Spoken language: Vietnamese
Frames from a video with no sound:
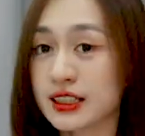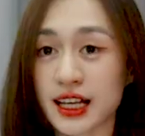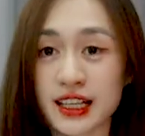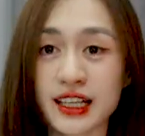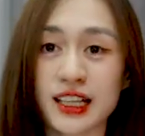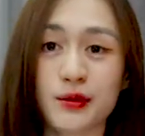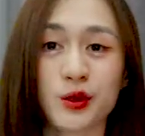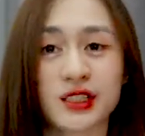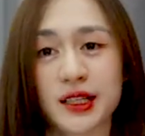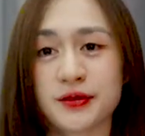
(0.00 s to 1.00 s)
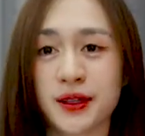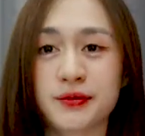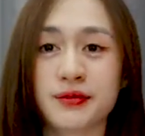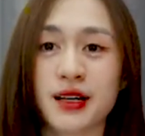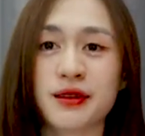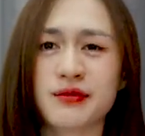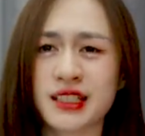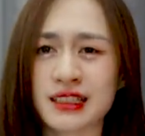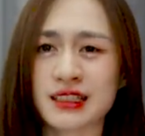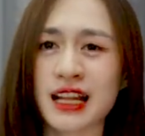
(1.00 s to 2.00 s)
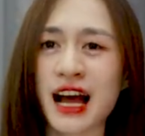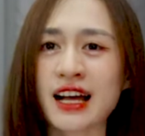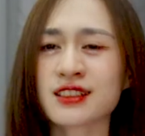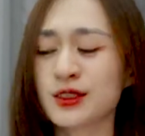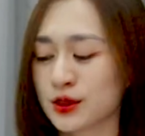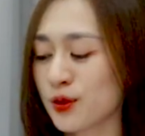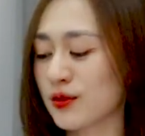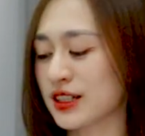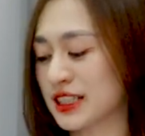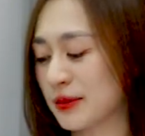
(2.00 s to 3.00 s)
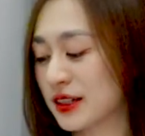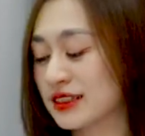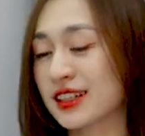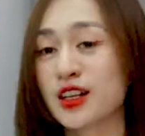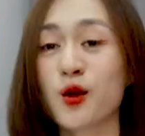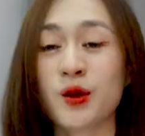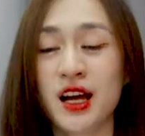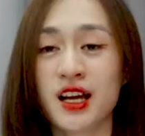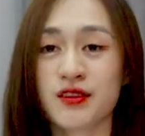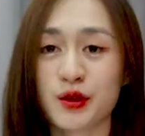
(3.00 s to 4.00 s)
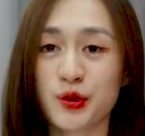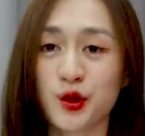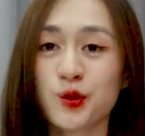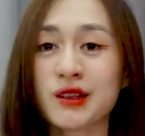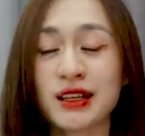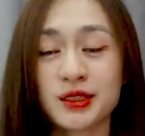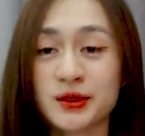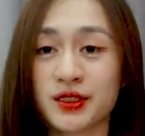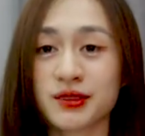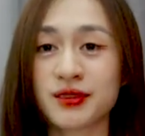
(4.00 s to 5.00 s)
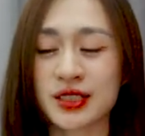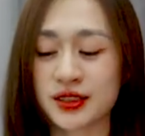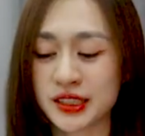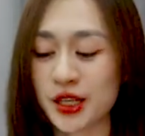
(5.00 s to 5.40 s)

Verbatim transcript: đây là một sản phẩm mà mình đã sử dụng và giảm cân thành công và mình cũng đã tư vấn và giới